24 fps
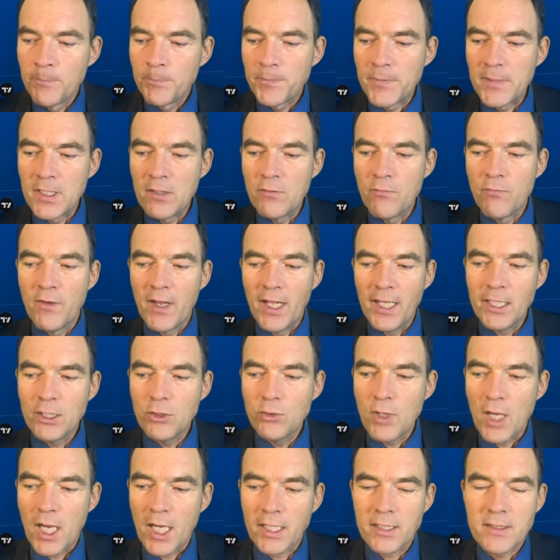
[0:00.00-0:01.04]
Die
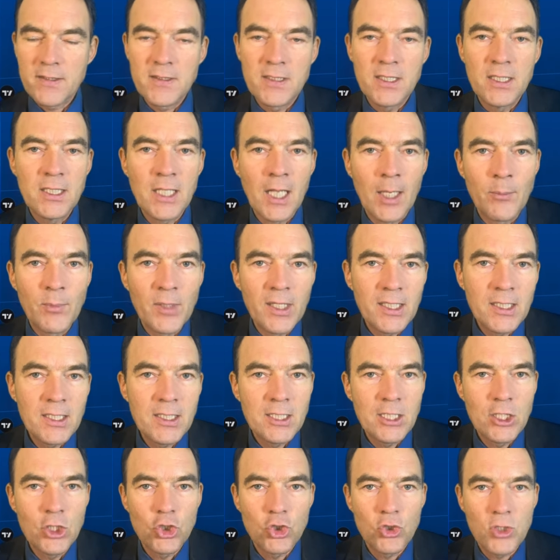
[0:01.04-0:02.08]
Value-Aktien haben
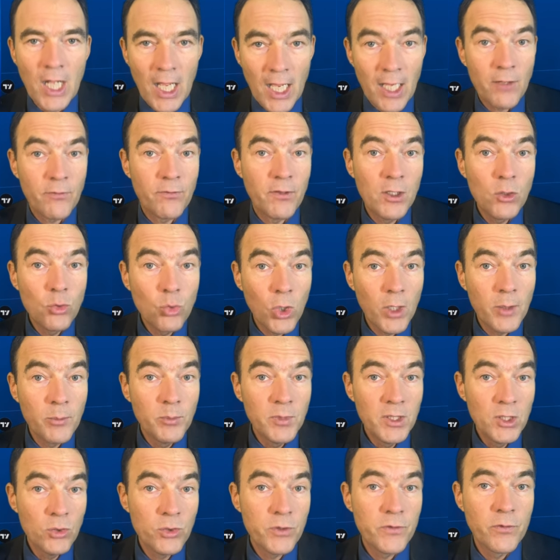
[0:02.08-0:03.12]
richtig stark verloren,
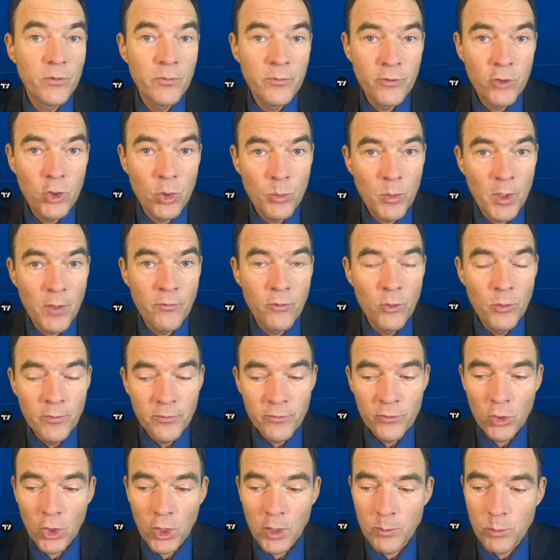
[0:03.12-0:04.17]
minus
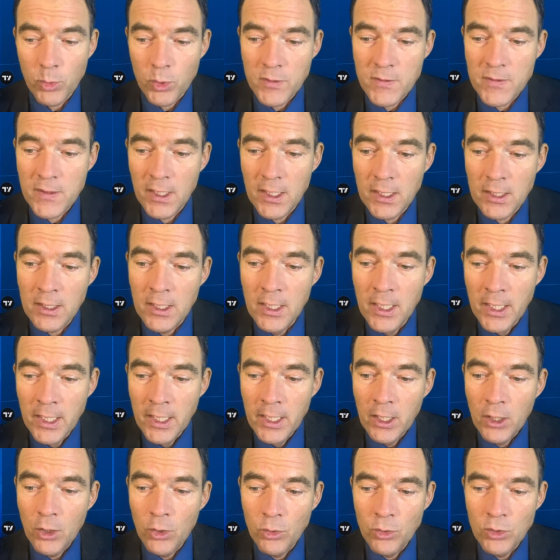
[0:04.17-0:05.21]
5,59 Prozent.
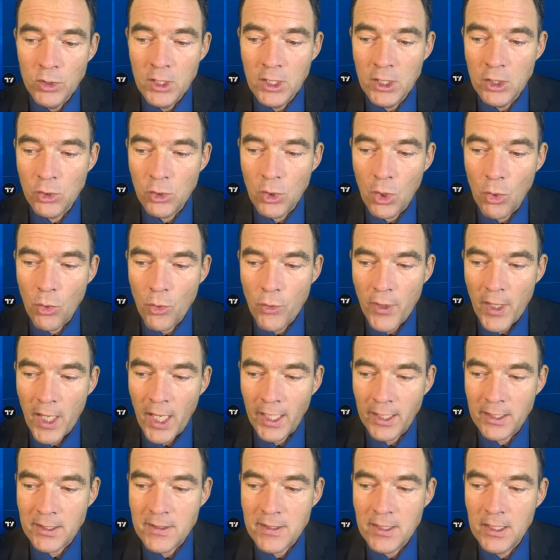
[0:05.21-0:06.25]
Und die
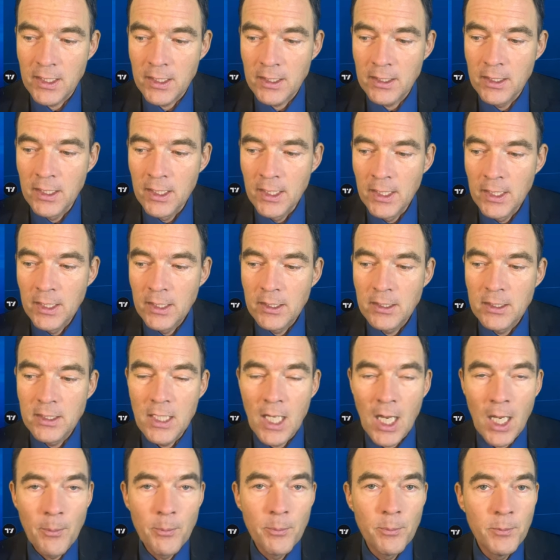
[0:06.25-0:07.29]
Growth-Aktien, die
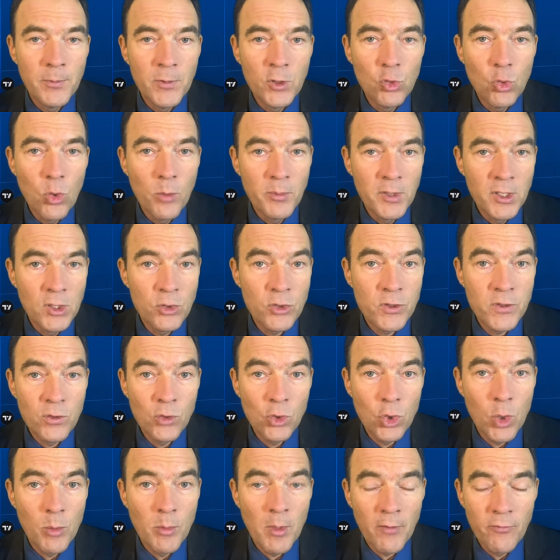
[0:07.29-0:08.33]
haben nur minus
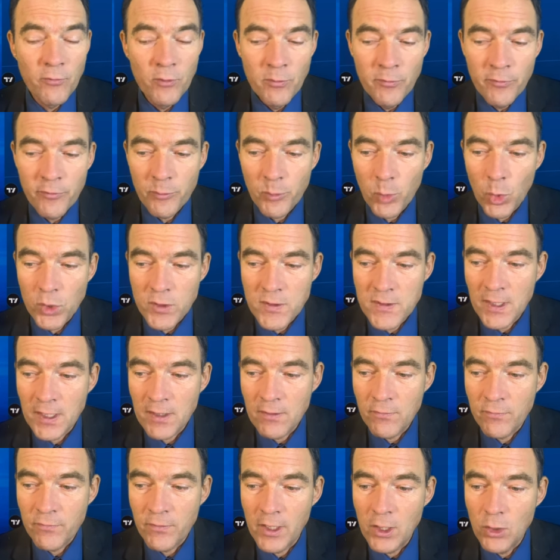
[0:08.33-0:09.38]
0,5
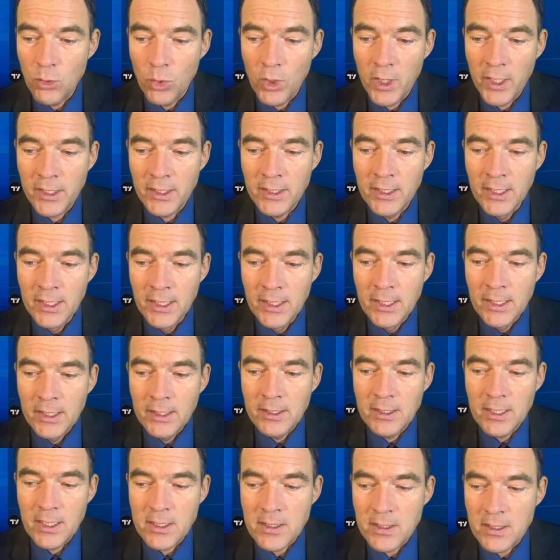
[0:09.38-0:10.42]
Prozent verloren.
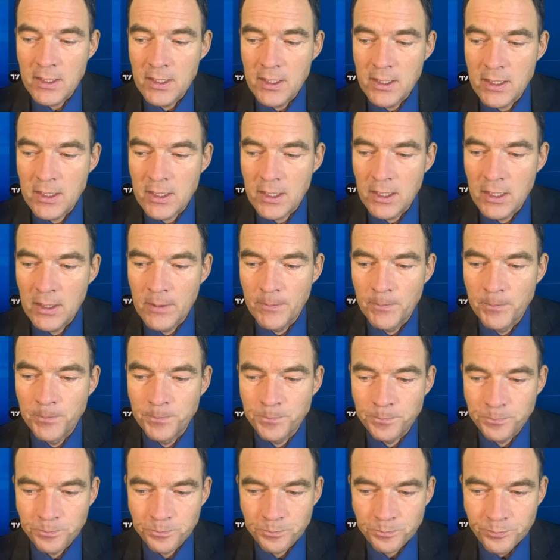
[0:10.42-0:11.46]
Das ist ähm,
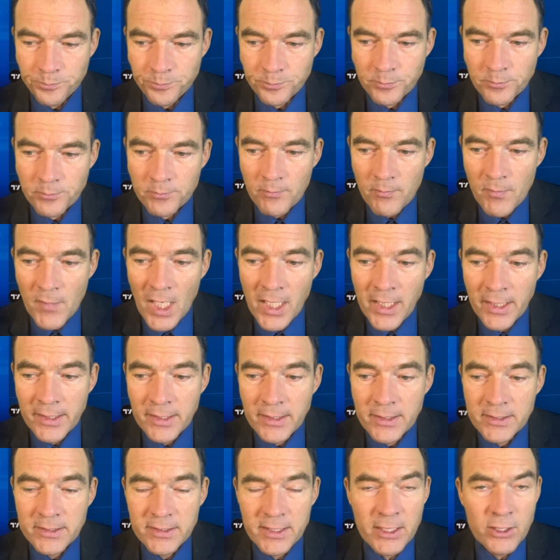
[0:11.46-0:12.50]

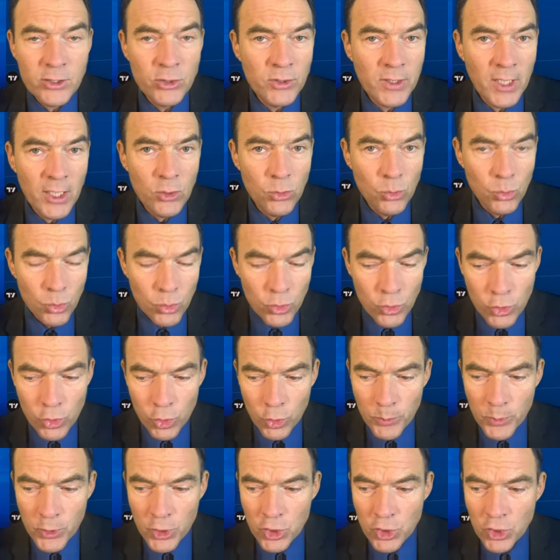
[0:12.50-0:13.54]
saisonal
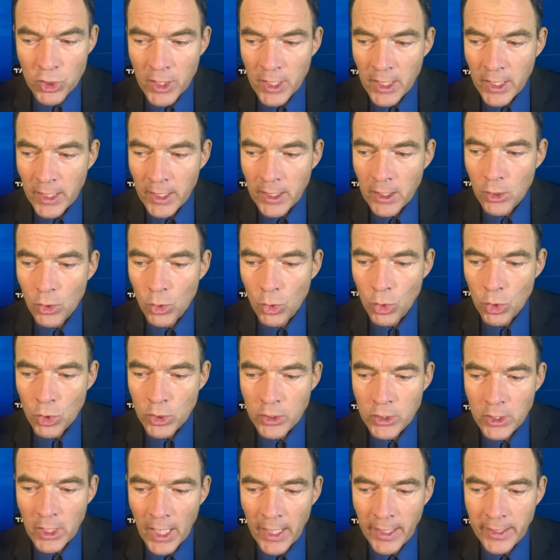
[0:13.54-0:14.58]
untypisch.
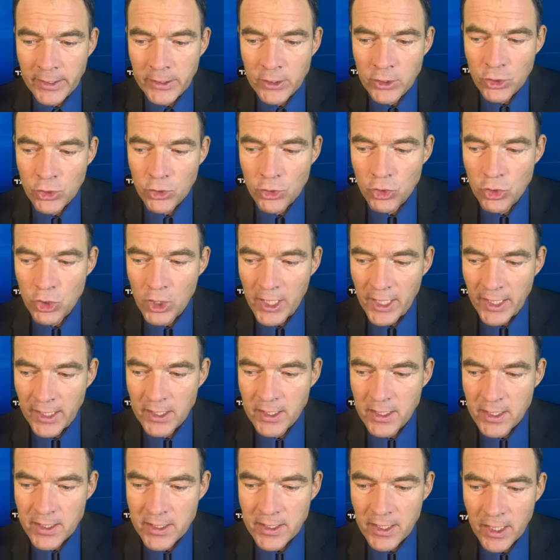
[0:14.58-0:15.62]
Und ein
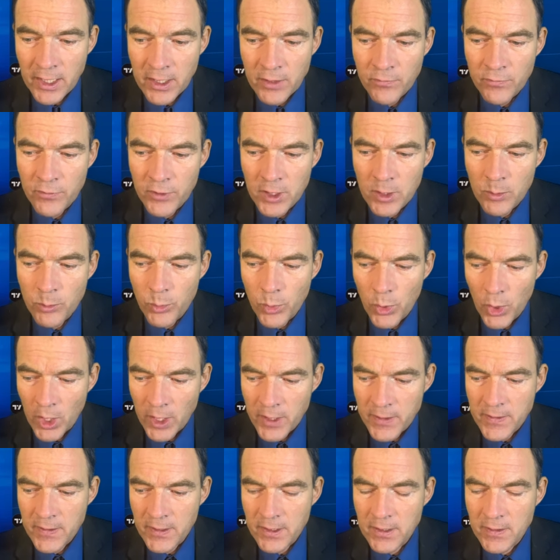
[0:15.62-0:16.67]
schlechtes Zeichen für die
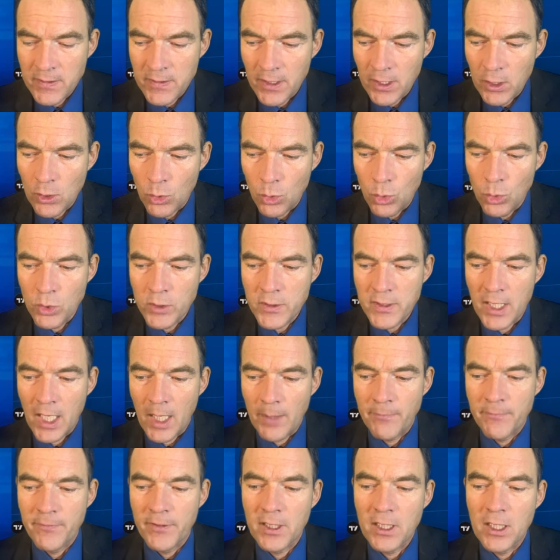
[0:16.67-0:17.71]
Börse, dieser große
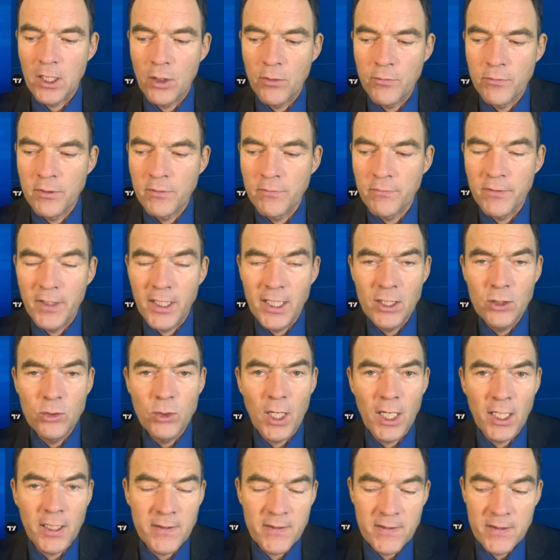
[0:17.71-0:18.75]
Abverkauf von
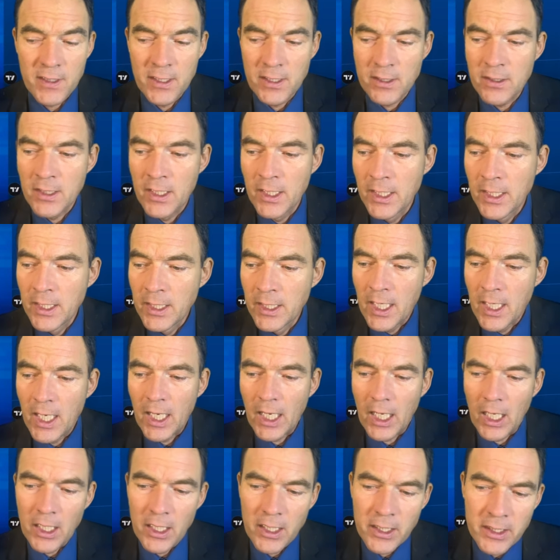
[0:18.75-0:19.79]
Value-Aktien.
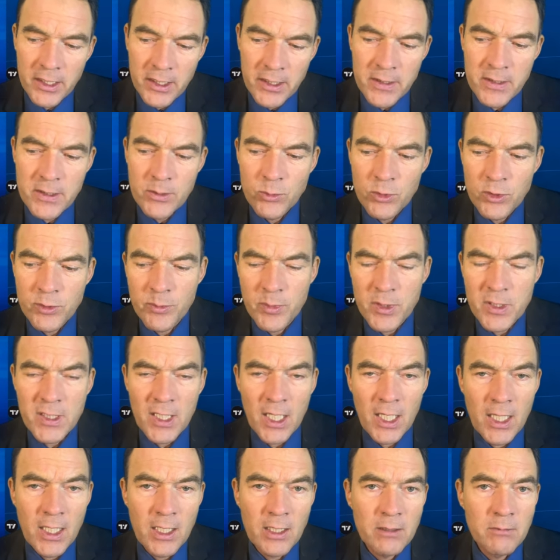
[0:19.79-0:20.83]
Allerdings muss man
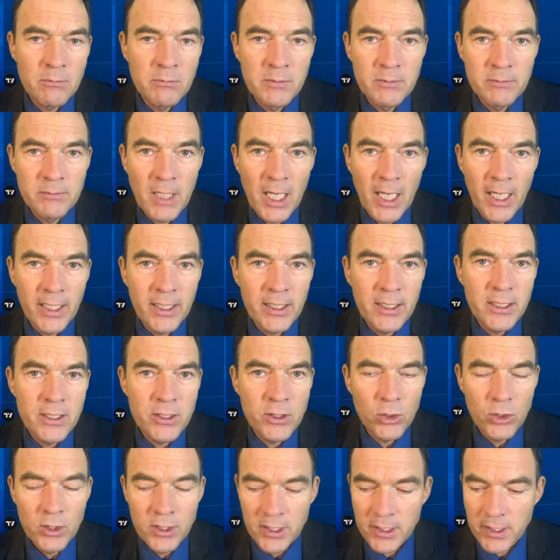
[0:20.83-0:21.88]
sagen, eigentlich
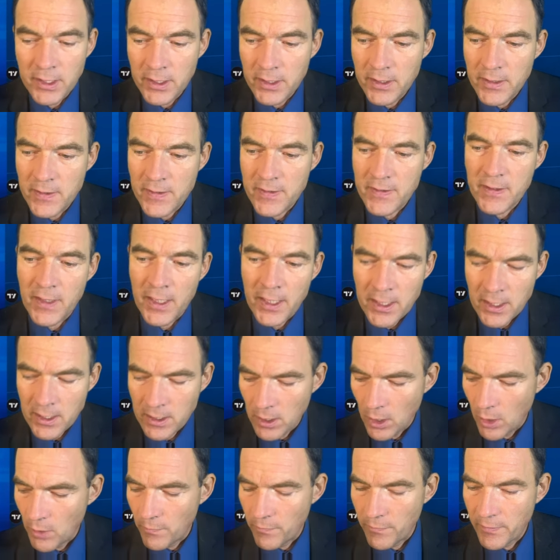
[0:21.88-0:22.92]
sollte ich hier das Zeichen
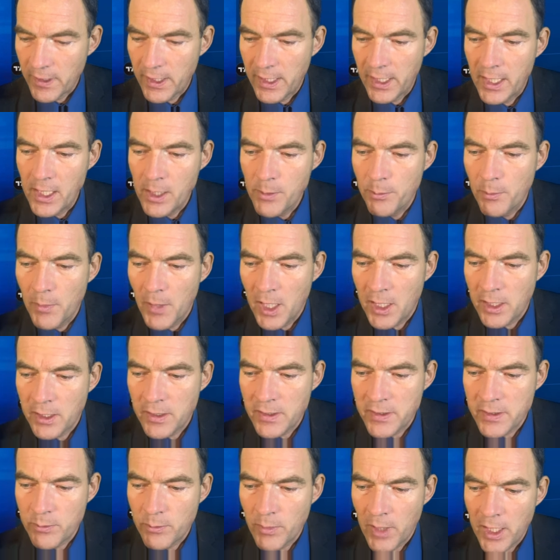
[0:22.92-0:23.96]
auf Gelb machen.
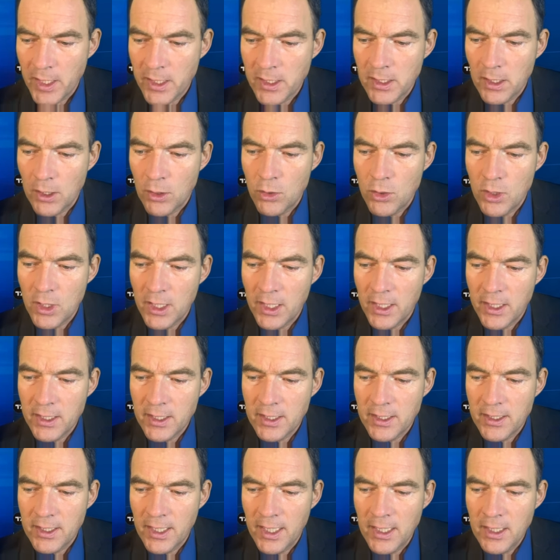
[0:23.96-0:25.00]
Das mache ich auch
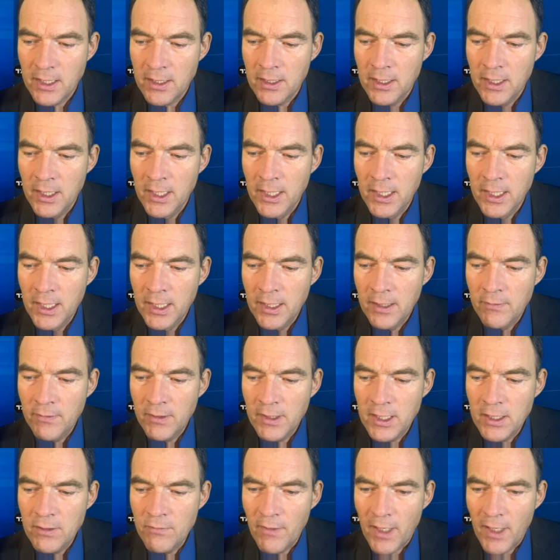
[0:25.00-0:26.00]
gleich, denn wenn die